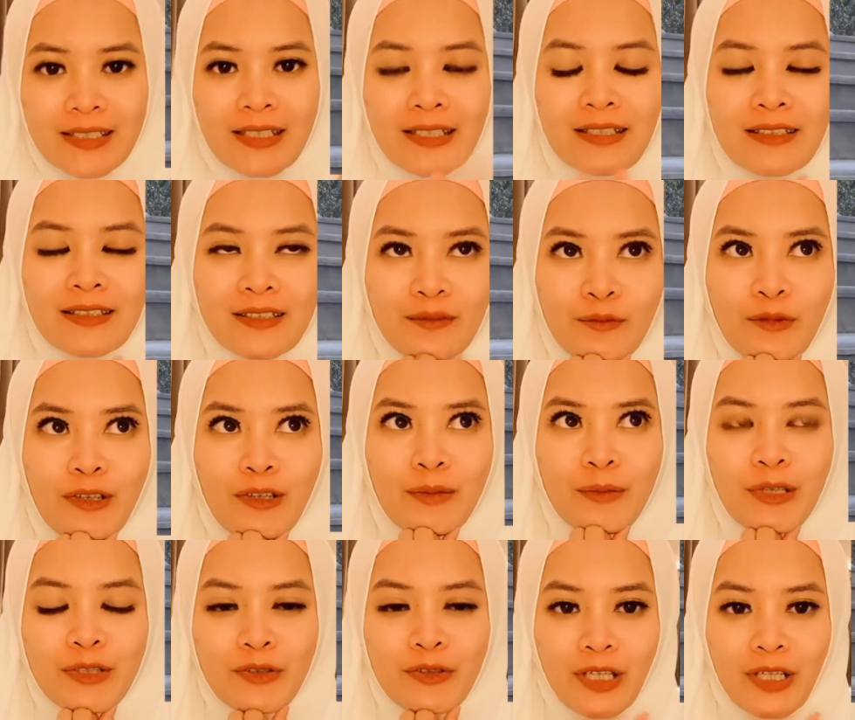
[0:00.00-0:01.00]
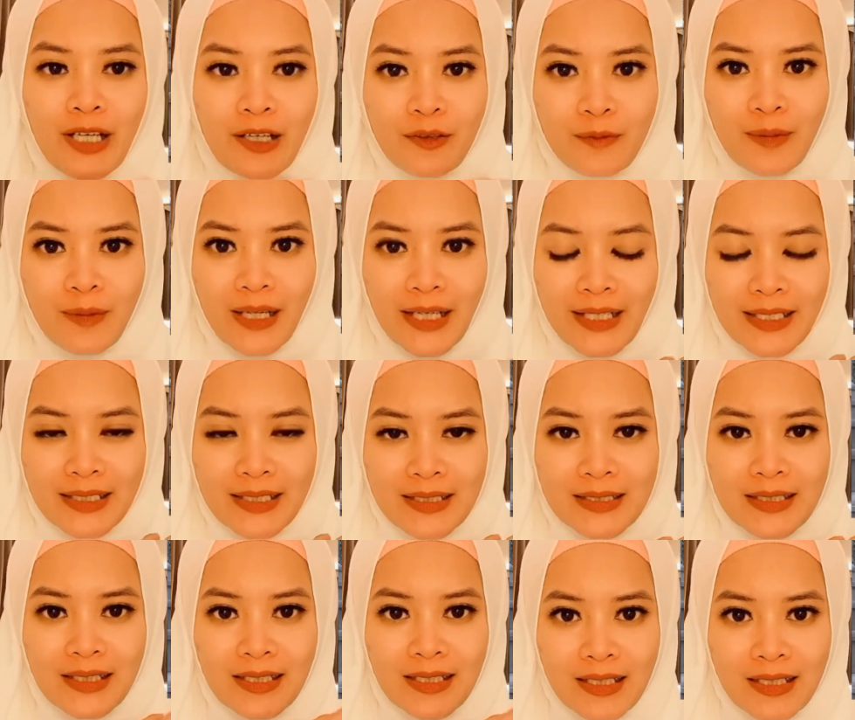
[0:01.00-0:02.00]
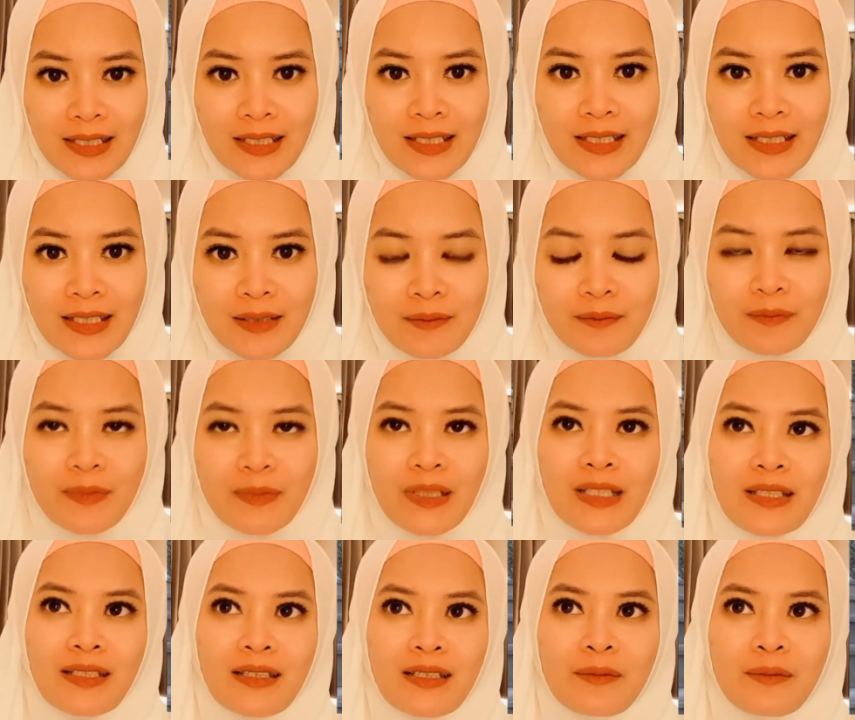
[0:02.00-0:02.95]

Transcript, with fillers: Jadi semua baju yang aku pakai di sini uh,